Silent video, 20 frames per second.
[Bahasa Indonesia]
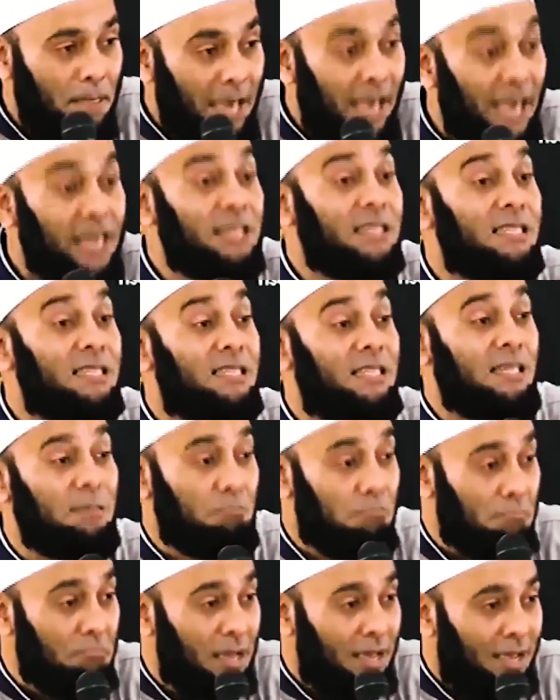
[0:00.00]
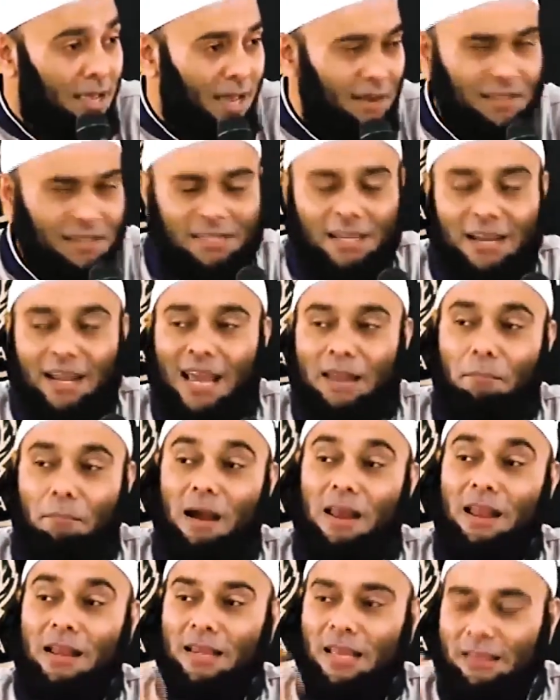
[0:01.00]
enzim yang diserahkan
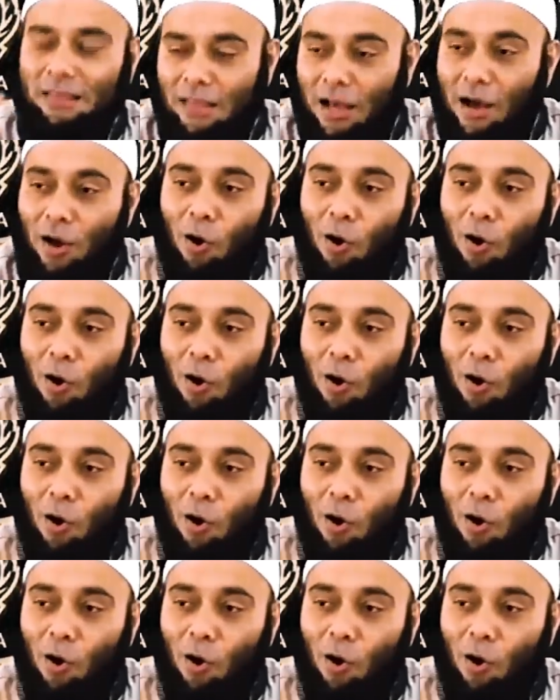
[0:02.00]
badan kita,